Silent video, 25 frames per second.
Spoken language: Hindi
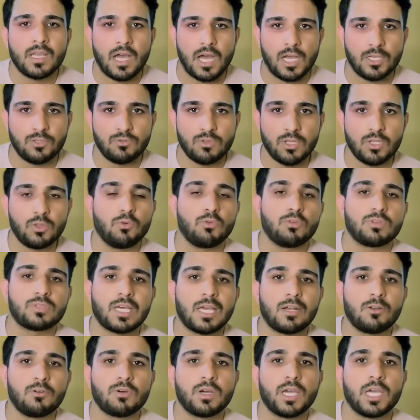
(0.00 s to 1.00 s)
आज उन्हें दो
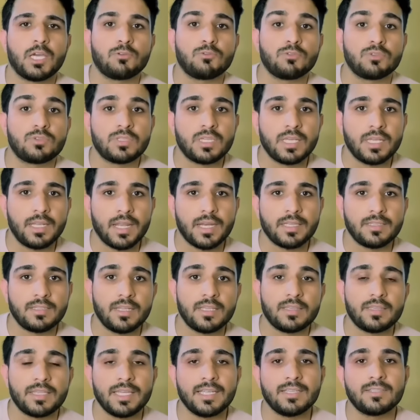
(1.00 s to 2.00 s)
साल हो गए कुछ सीनियर
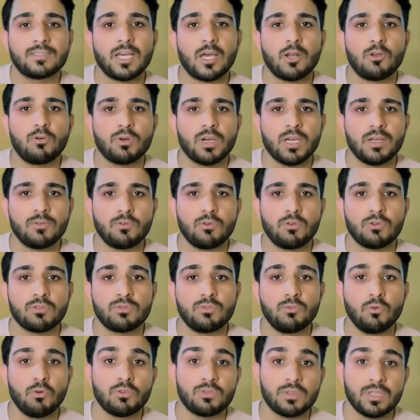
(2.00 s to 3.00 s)
जिन्हें तीन साल हो गए वो
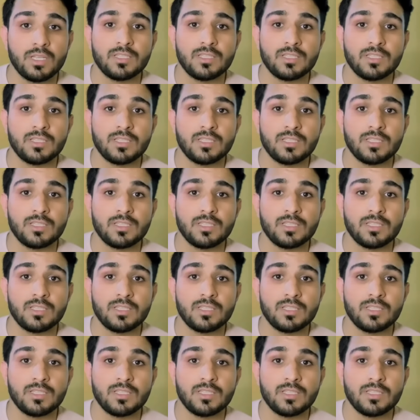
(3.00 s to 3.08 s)
लोग दो